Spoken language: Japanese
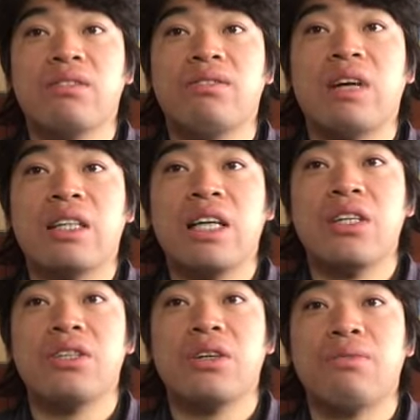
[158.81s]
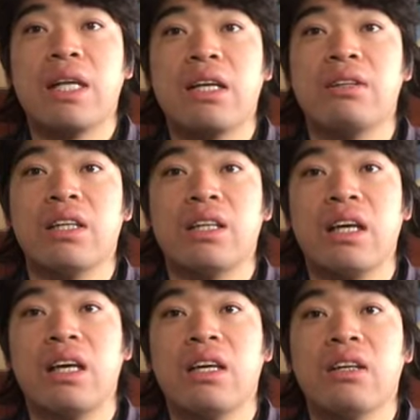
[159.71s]
まあ、先週のバターの日
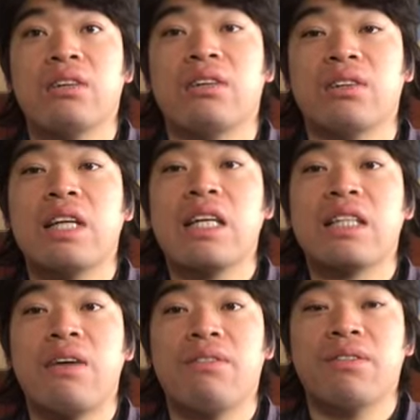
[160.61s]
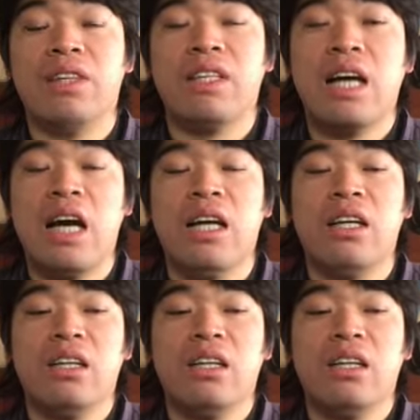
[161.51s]
記を出したもんでさ、